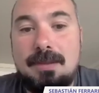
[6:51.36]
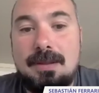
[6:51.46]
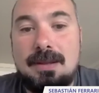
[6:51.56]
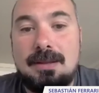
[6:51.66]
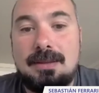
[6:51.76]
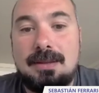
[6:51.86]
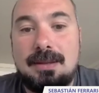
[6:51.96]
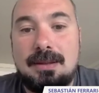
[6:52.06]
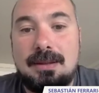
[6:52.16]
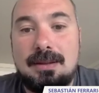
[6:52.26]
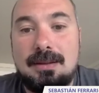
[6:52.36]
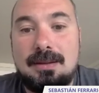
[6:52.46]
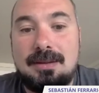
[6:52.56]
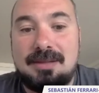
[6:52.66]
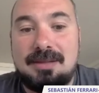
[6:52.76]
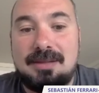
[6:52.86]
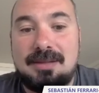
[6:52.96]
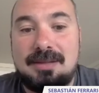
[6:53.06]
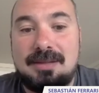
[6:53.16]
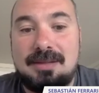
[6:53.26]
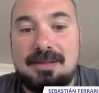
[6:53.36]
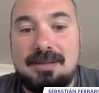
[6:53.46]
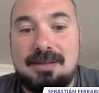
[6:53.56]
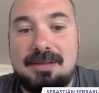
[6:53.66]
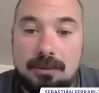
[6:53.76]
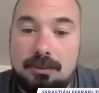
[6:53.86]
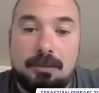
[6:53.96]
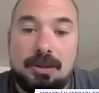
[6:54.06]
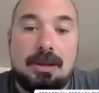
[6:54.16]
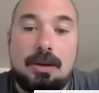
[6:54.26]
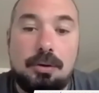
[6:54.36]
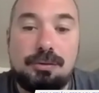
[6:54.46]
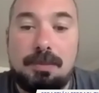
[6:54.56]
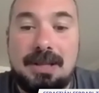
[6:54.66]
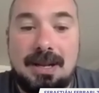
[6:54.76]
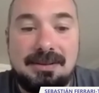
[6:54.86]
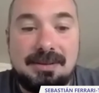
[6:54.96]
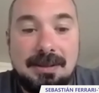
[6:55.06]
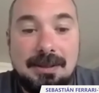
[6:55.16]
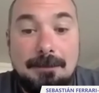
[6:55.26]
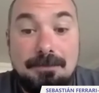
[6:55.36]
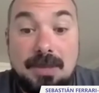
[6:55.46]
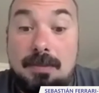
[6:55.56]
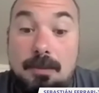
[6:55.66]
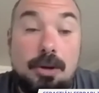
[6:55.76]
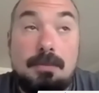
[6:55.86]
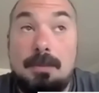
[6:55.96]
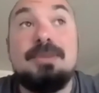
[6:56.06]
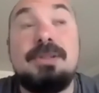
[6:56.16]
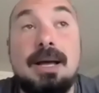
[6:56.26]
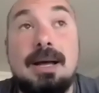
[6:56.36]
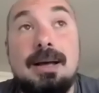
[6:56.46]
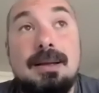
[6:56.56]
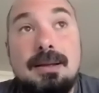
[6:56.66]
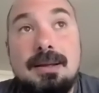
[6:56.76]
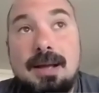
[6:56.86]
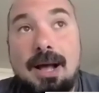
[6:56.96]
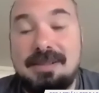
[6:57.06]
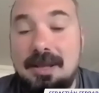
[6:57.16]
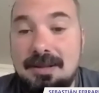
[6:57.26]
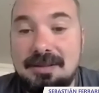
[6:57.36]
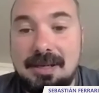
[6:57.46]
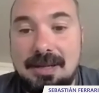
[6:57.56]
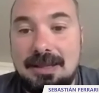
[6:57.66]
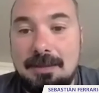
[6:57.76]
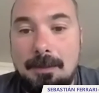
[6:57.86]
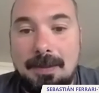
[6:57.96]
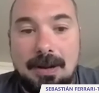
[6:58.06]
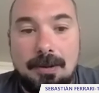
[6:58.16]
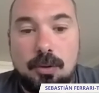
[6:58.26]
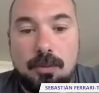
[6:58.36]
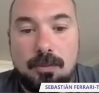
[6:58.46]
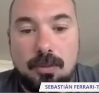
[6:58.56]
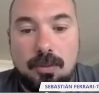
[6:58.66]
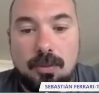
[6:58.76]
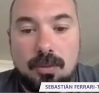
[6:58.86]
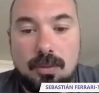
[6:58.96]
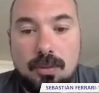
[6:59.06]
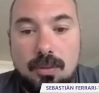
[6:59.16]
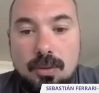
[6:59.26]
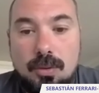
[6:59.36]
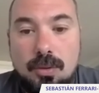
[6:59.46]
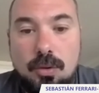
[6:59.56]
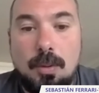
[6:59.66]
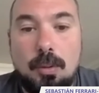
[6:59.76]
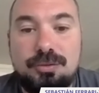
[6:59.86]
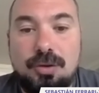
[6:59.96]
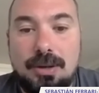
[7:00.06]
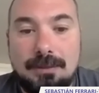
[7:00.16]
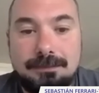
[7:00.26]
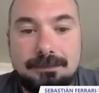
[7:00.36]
este, que se están administrando, bueno, como te dije, en los dos hospitales. Y bueno, vamos a, seguir de cerca el tema para ver cómo, cómo evoluciona.